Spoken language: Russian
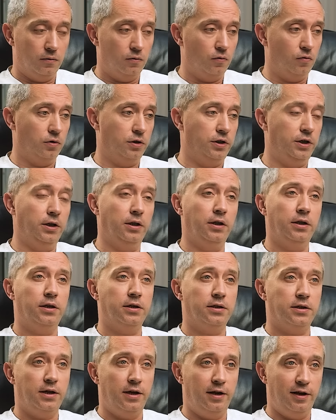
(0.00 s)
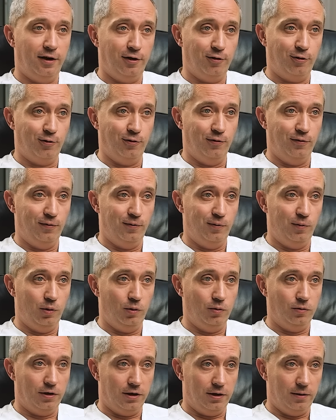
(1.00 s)
Вот, делайте зарядку по
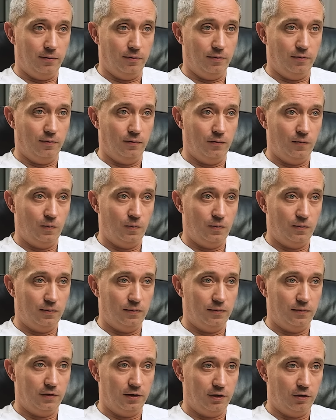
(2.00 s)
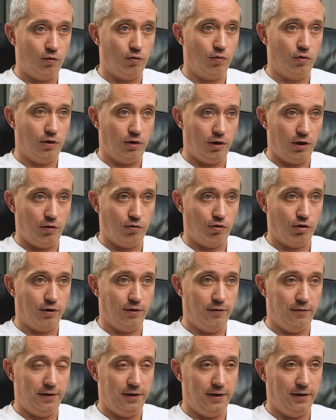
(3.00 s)
утрам. Да, ну, это я уже
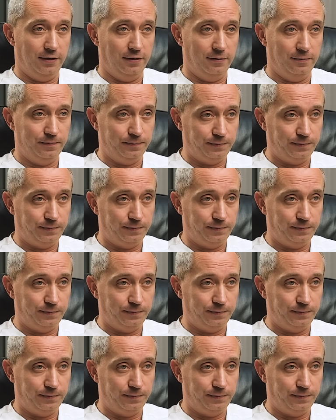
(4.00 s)
говорил.